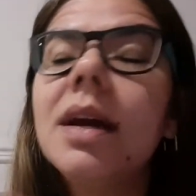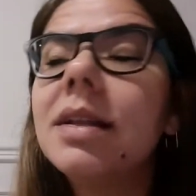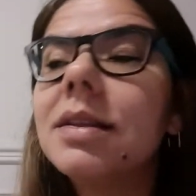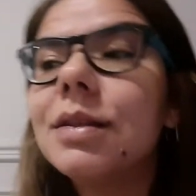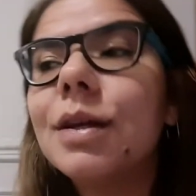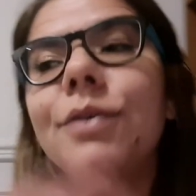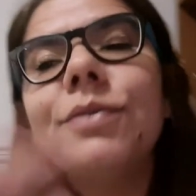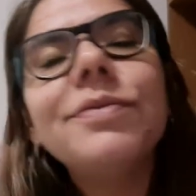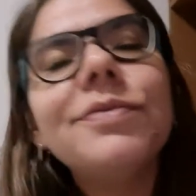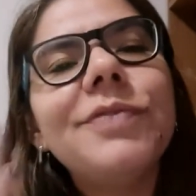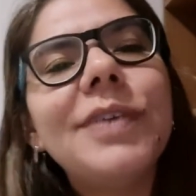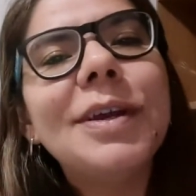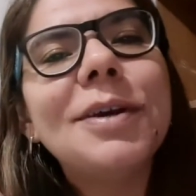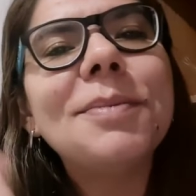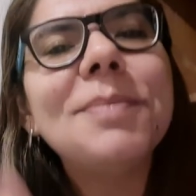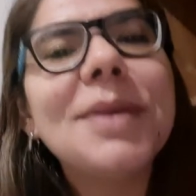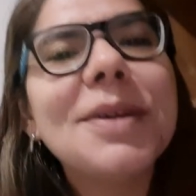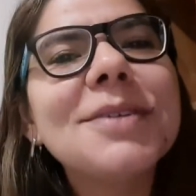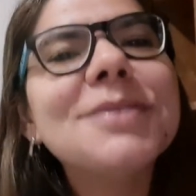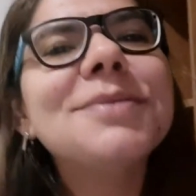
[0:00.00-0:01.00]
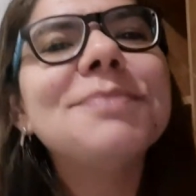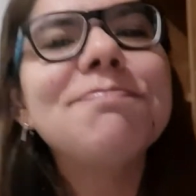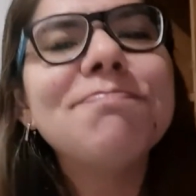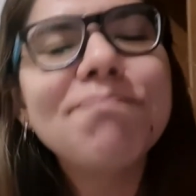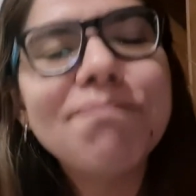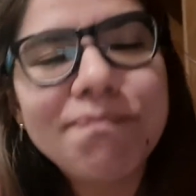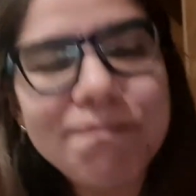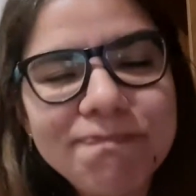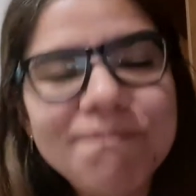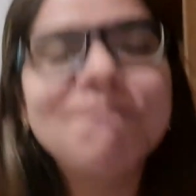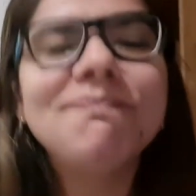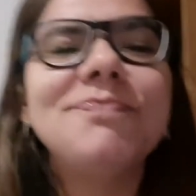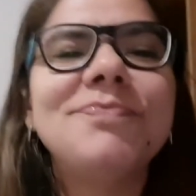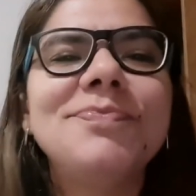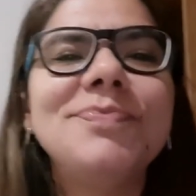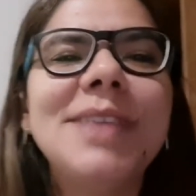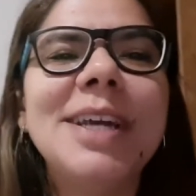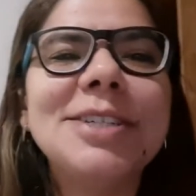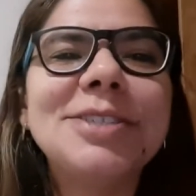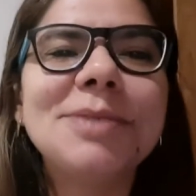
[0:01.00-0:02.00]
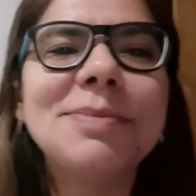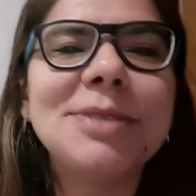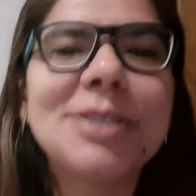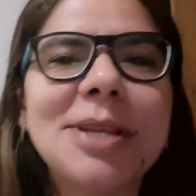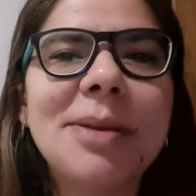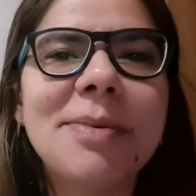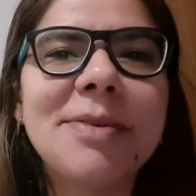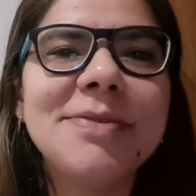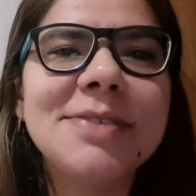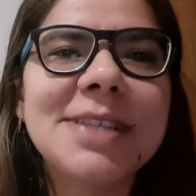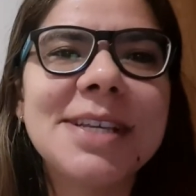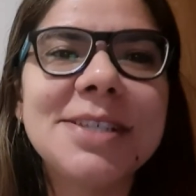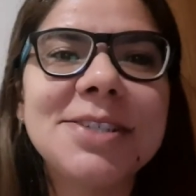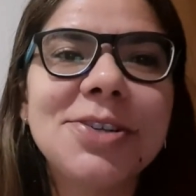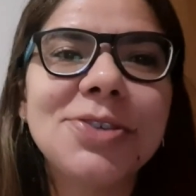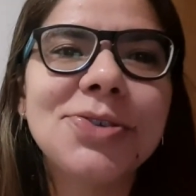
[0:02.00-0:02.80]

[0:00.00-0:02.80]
Então vem comigo, deixa eu mostrar para vocês a